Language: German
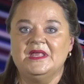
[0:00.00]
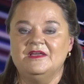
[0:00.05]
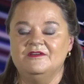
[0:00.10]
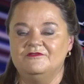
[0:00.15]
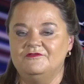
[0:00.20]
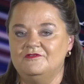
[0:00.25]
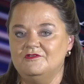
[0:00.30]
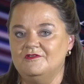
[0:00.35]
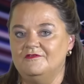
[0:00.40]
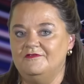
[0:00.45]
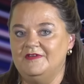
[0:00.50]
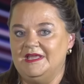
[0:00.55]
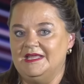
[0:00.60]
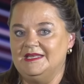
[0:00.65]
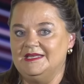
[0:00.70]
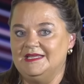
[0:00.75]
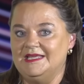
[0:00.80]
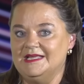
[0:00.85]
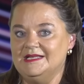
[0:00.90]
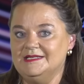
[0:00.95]
für
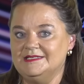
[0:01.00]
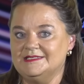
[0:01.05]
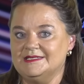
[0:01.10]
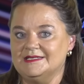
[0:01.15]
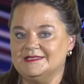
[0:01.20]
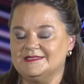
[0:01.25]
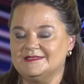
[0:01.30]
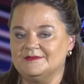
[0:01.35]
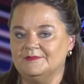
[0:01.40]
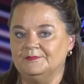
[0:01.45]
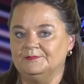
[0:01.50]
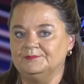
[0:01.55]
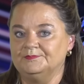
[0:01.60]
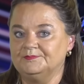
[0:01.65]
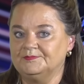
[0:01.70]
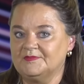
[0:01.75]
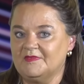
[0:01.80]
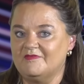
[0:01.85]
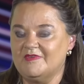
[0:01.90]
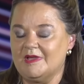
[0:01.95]
wen gilt das?
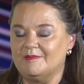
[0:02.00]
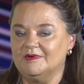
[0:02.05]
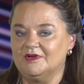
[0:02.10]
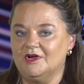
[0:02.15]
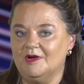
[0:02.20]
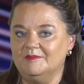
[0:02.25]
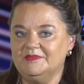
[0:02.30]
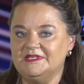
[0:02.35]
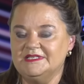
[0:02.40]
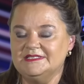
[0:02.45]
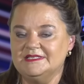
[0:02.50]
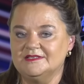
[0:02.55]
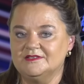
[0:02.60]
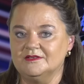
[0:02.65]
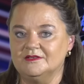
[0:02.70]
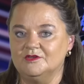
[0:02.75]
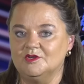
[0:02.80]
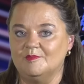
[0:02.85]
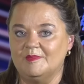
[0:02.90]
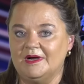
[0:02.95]
Wer bekommt diese
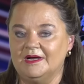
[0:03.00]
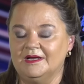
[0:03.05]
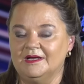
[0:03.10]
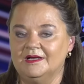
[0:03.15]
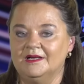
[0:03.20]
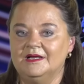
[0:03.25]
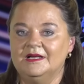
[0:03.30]
Nummer?